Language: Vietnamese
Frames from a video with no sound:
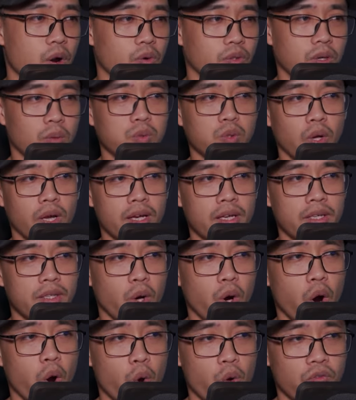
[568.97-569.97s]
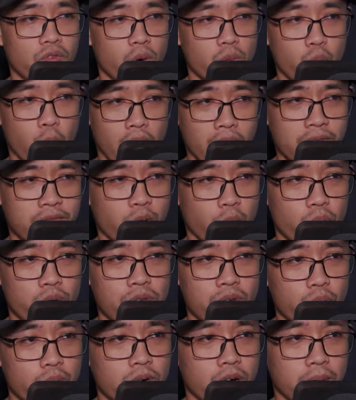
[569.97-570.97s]
Vương Lâm trong lúc tự nói ngẩng đầu
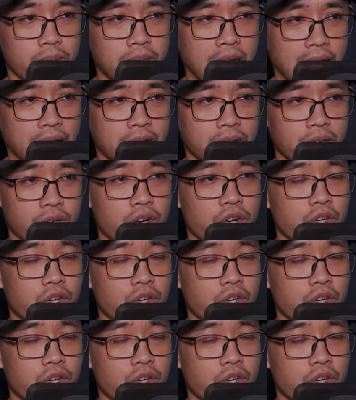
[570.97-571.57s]
nhìn bầu trời,